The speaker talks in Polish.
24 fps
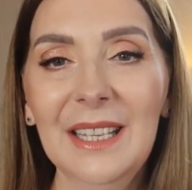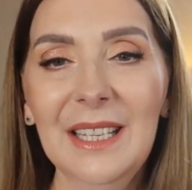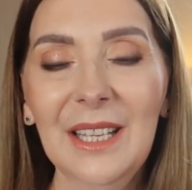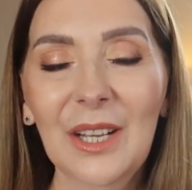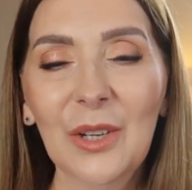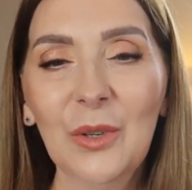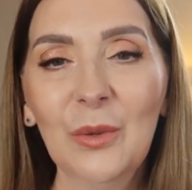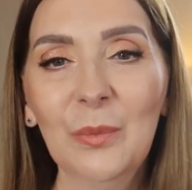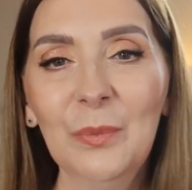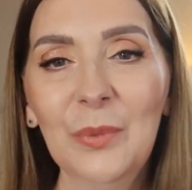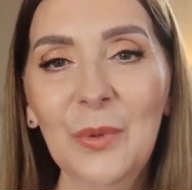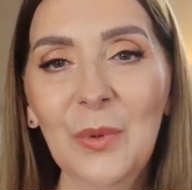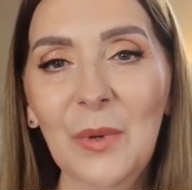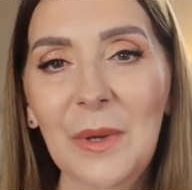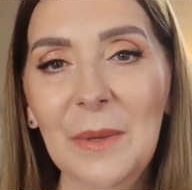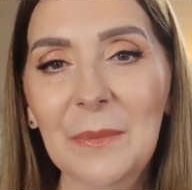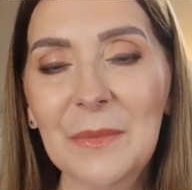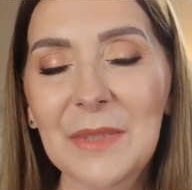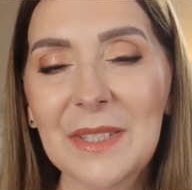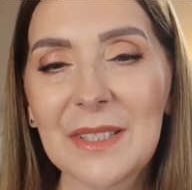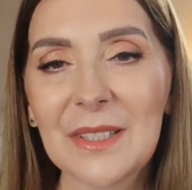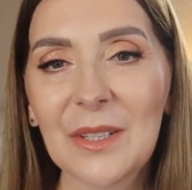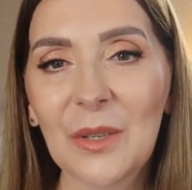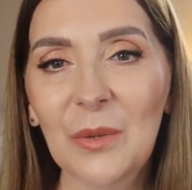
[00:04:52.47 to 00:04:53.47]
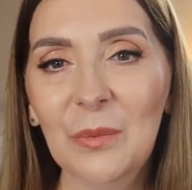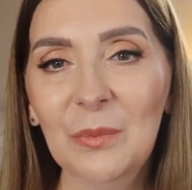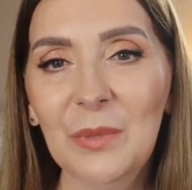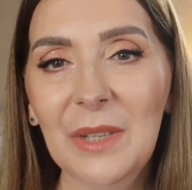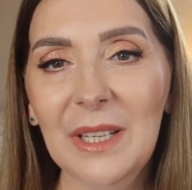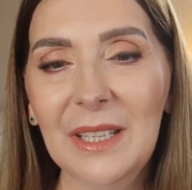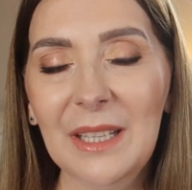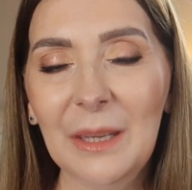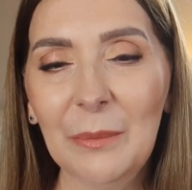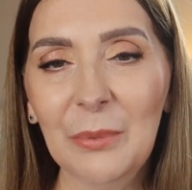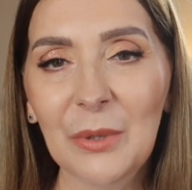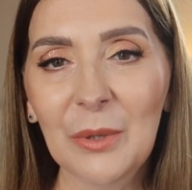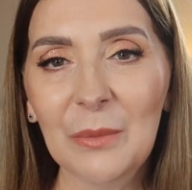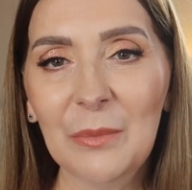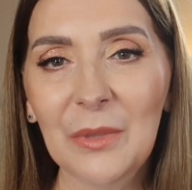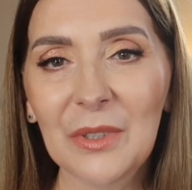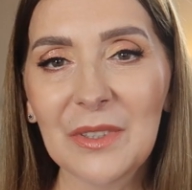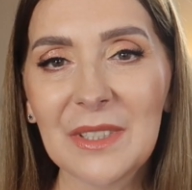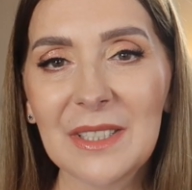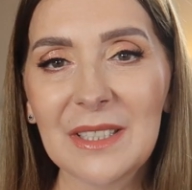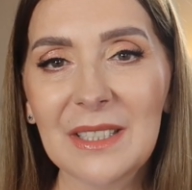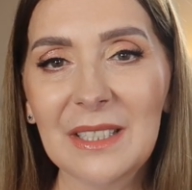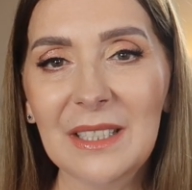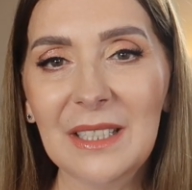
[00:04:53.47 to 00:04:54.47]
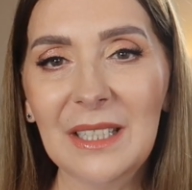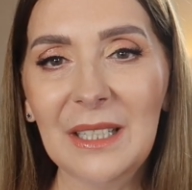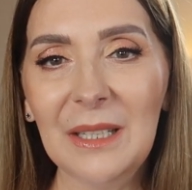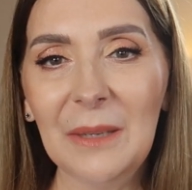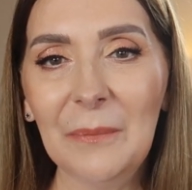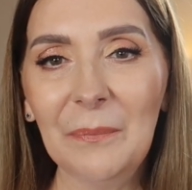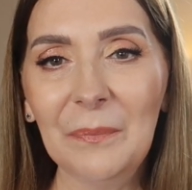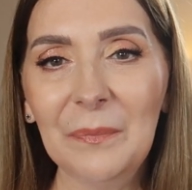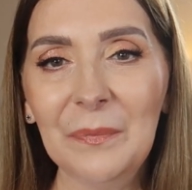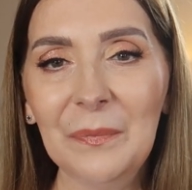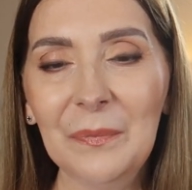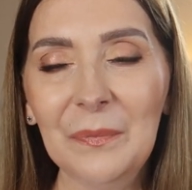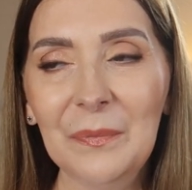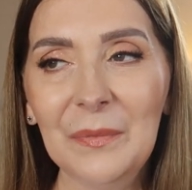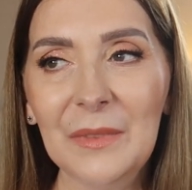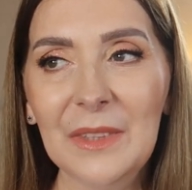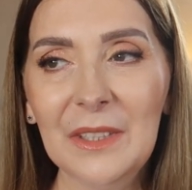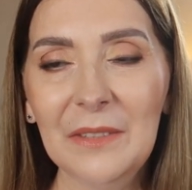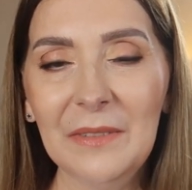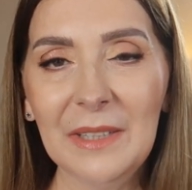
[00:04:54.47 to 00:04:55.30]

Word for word: Ja kupiłam sobie na promocji mm,